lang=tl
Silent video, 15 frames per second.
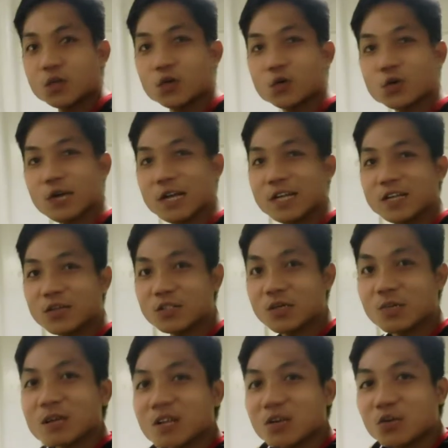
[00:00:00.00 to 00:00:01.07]
So, ganito
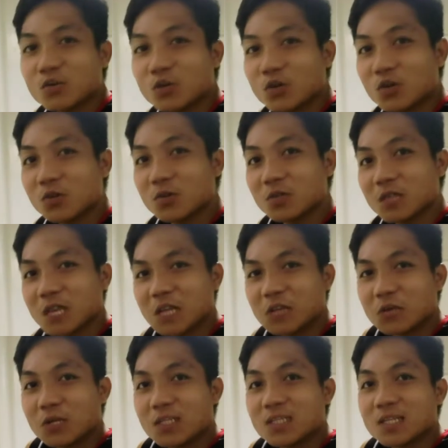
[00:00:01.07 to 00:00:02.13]
sa barko, no? Hindi
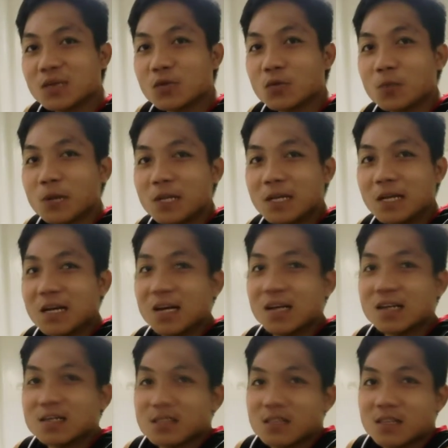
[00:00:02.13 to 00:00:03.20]
katulad sa lupa na
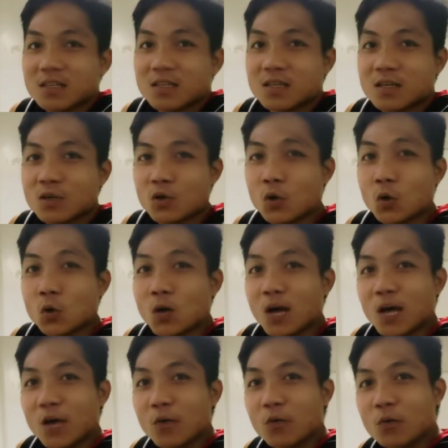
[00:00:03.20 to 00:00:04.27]
kung
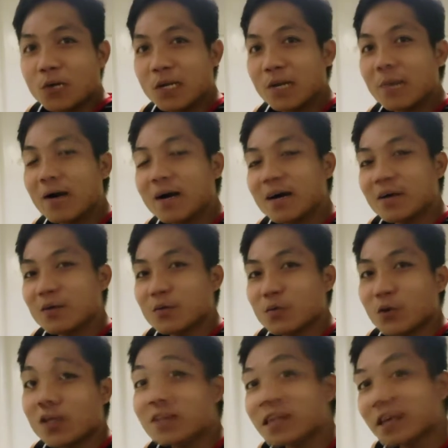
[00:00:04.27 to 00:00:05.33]
ayaw mong maglaba,
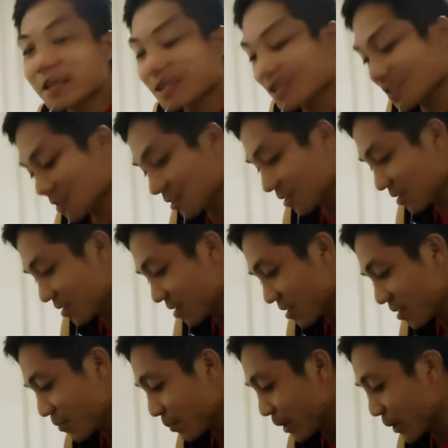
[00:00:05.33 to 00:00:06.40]
pwede.
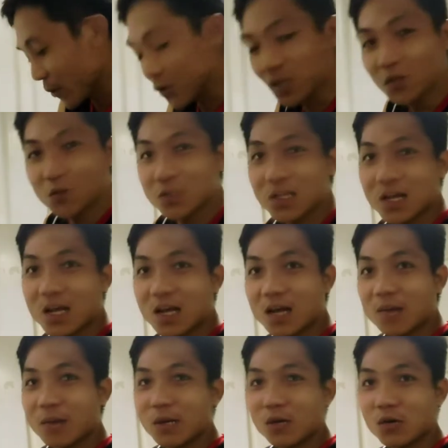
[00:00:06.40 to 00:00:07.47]
Pero dito
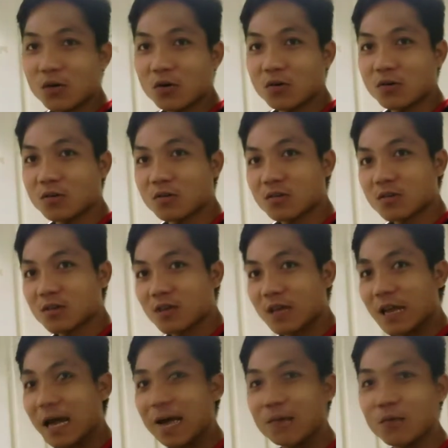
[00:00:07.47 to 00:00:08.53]
sa barko,
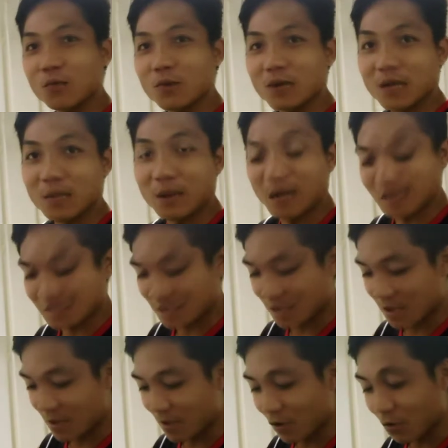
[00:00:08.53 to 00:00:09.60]
kailangan mong maglaba
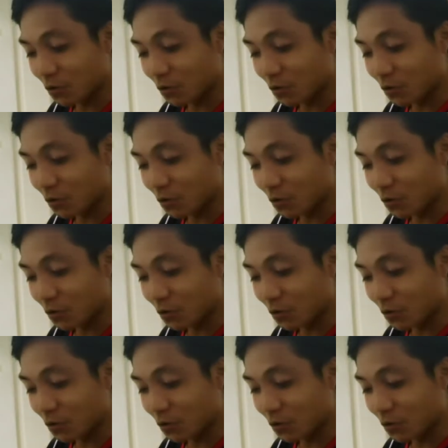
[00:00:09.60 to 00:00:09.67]
kasi